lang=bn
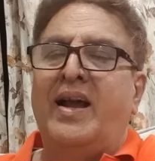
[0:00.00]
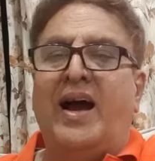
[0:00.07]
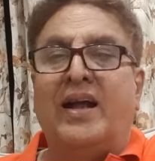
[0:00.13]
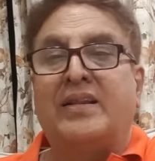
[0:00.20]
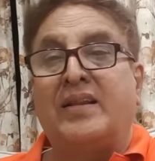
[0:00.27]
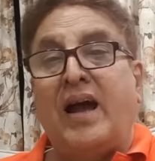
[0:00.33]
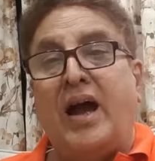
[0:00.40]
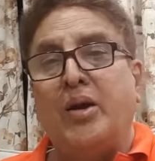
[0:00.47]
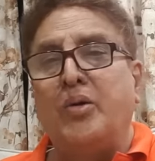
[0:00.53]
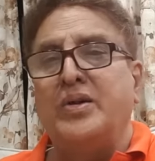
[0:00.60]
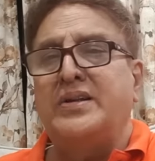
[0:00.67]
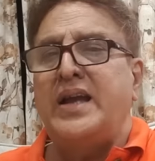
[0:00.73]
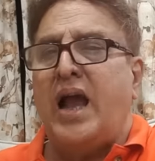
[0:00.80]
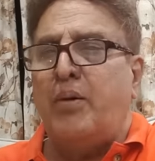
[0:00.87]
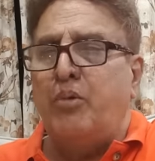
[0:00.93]
আর থার্ড
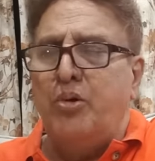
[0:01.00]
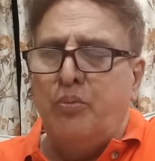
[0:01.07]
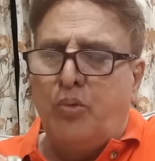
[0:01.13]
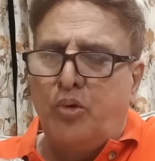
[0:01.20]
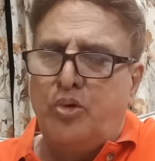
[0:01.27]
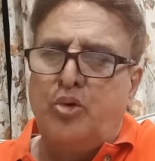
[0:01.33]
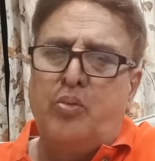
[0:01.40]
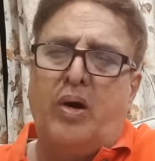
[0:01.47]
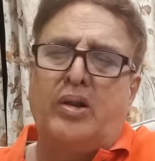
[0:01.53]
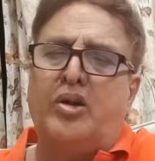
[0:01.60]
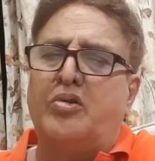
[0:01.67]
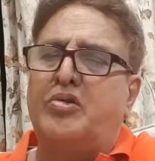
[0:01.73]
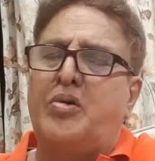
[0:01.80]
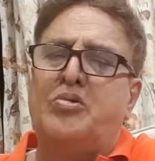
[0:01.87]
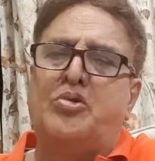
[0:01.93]
হচ্ছে এমন বন্ধু বান্ধব
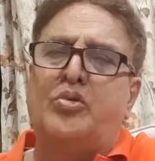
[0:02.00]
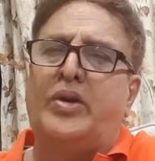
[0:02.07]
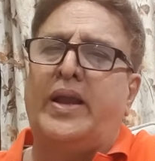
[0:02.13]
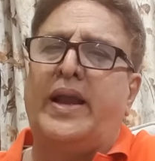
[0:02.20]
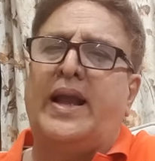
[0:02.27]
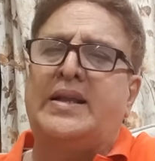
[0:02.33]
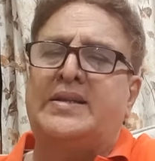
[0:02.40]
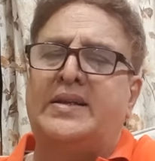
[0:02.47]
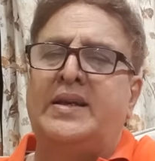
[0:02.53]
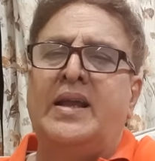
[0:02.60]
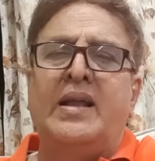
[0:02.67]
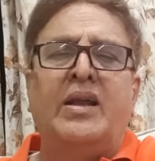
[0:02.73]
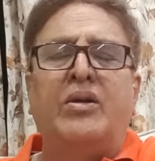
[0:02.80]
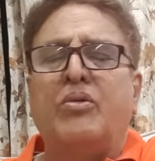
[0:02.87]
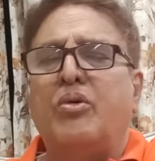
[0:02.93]
সব জুটে গেছে
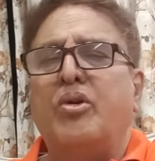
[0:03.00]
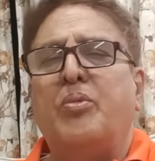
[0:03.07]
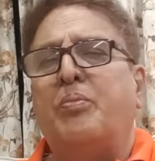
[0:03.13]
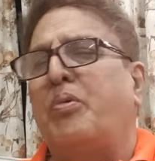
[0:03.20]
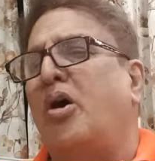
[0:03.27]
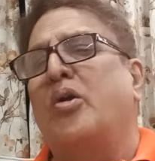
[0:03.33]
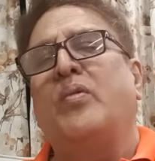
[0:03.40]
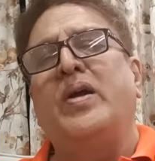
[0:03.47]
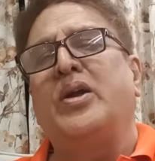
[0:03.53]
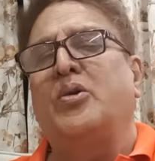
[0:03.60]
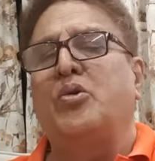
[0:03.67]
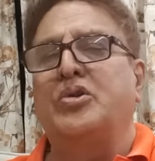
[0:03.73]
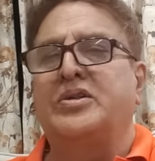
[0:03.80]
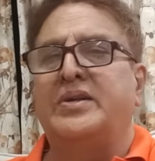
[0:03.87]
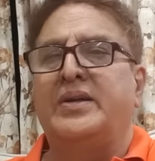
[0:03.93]
কোনো পরোয়াই
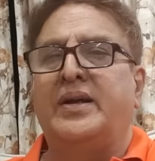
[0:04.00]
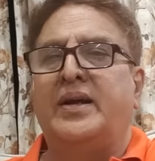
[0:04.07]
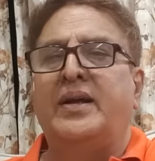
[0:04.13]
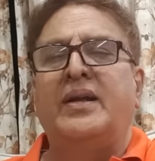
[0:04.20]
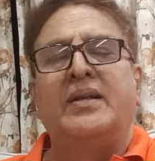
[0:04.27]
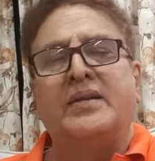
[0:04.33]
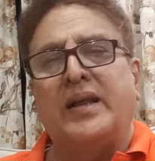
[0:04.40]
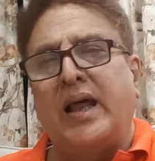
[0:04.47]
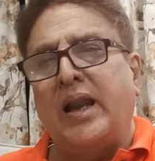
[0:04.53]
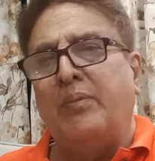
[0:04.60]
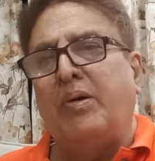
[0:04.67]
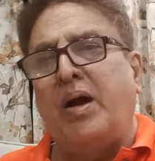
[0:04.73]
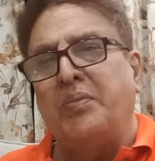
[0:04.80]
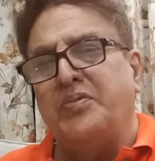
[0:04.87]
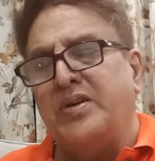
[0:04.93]
করছে না তারা
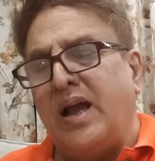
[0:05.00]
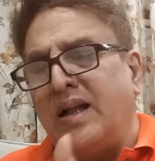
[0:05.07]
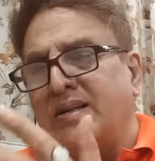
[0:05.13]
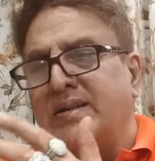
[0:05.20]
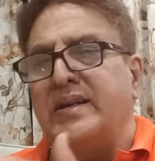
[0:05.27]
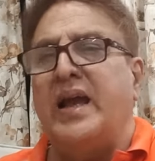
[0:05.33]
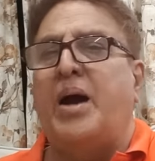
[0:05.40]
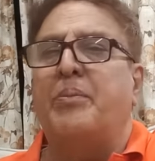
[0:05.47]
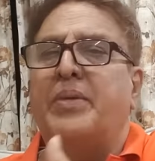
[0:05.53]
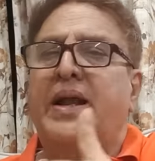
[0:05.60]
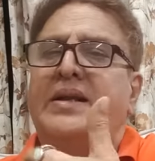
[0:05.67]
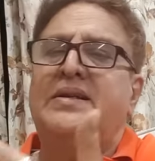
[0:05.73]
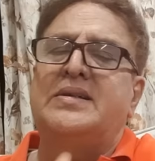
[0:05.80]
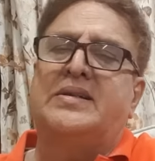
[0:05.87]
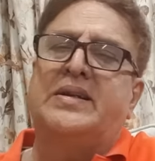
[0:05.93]
ভাবছে আজকে আমরাই
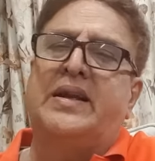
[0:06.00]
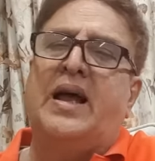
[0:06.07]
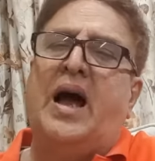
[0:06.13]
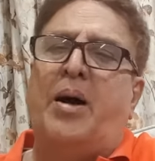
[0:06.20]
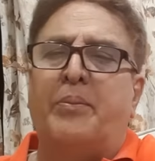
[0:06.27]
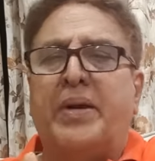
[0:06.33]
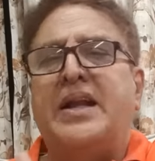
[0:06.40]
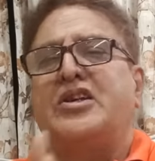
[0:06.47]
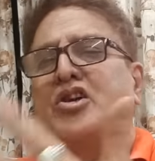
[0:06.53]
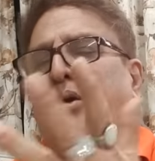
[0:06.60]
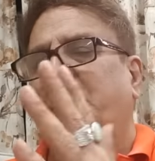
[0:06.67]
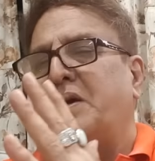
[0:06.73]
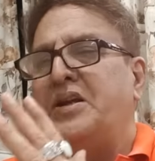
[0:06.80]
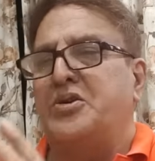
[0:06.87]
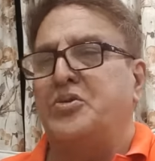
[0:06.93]
যে সেরা আমরাই সব
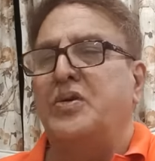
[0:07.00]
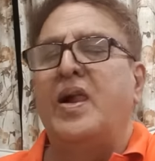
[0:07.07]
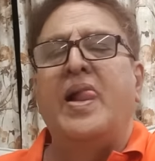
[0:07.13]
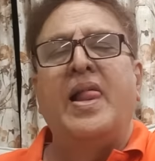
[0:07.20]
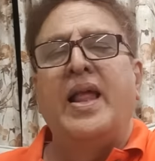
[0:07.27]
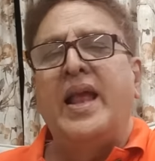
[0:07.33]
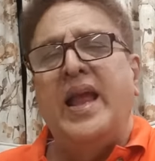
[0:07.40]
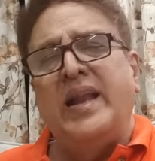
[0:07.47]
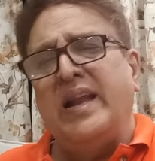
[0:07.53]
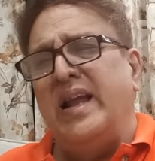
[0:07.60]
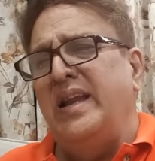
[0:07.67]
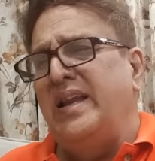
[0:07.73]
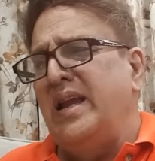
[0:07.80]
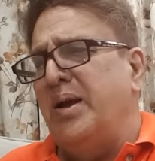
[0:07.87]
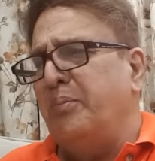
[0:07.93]
কিছু এটাই
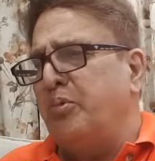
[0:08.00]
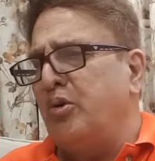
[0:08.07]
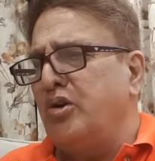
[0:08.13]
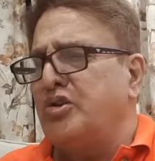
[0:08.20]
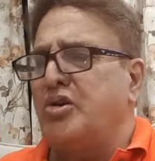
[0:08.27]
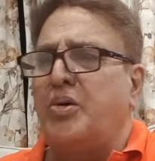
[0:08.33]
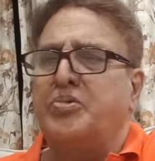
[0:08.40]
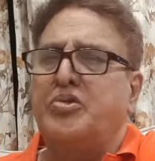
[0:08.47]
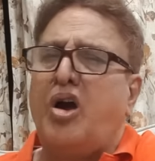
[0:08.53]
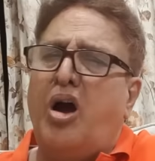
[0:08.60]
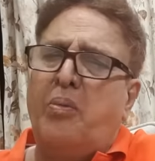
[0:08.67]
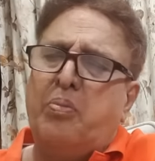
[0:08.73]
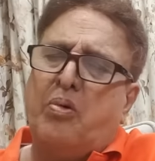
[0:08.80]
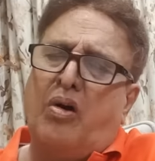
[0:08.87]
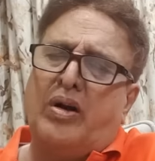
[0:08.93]
নিয়ে পুরো সব সব
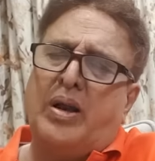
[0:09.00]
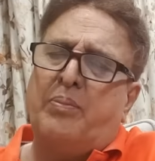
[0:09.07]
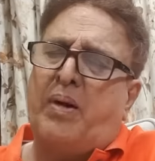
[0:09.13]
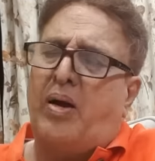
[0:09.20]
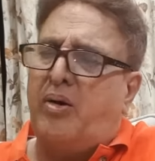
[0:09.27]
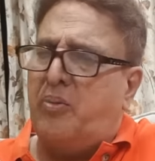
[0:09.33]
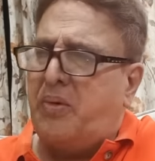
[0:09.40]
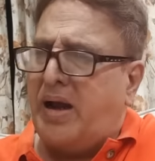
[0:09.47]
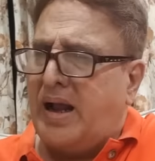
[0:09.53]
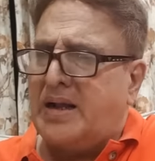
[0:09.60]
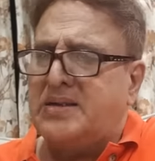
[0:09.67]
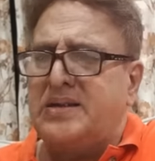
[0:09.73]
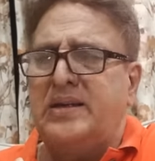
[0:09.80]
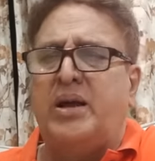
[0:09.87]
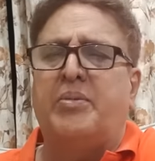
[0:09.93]
কটা বাবা মার
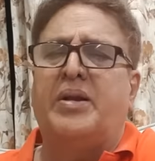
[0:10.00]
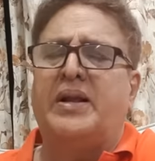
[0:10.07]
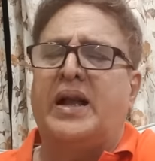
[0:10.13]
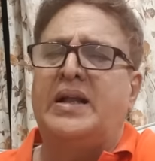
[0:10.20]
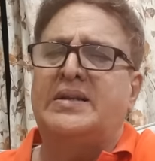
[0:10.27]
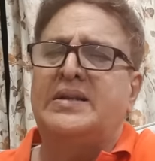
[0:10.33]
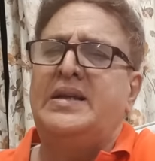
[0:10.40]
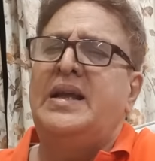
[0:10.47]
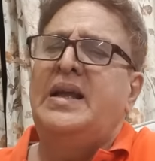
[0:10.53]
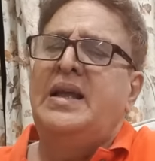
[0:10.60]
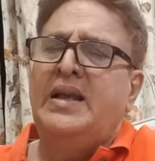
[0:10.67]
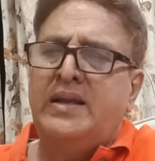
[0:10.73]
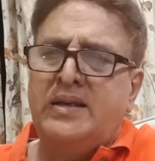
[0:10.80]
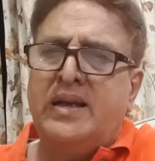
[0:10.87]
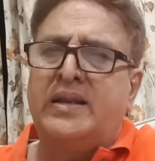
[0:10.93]
আসেন আমার কাছে
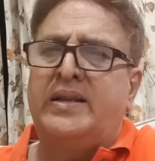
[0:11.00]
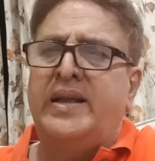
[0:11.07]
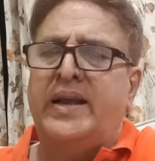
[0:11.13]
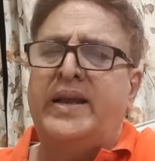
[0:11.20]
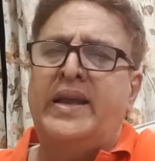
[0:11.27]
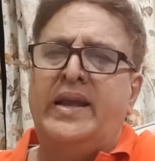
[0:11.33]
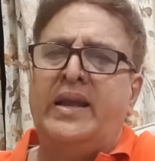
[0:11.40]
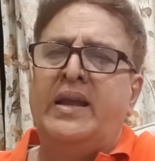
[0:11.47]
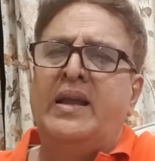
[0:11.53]
যা দেখি